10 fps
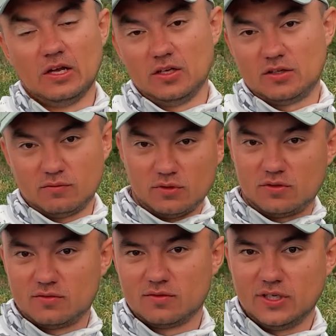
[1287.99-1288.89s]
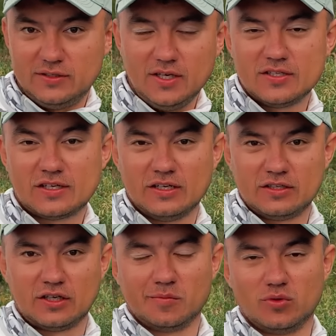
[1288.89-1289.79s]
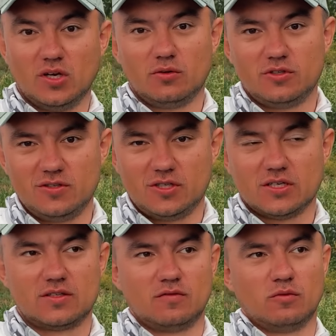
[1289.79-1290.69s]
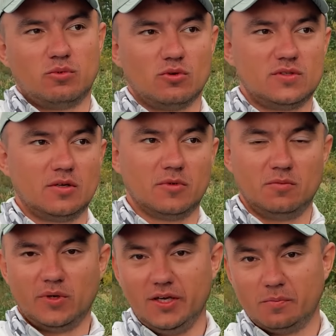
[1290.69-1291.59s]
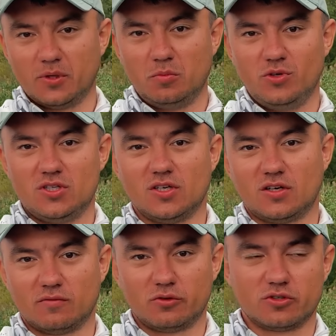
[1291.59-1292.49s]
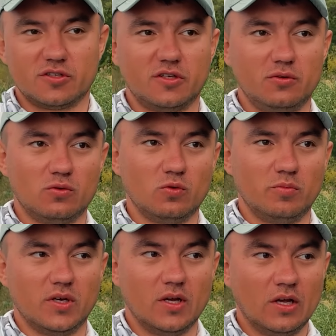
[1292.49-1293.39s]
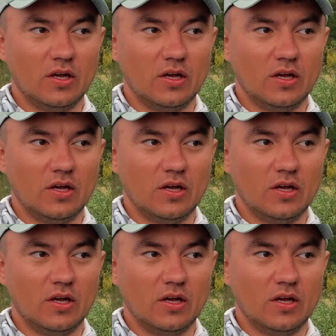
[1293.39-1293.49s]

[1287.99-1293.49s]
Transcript: это вот где искать рыбу, да, очень частый вопрос там от моих подписчиков тоже на ютубе.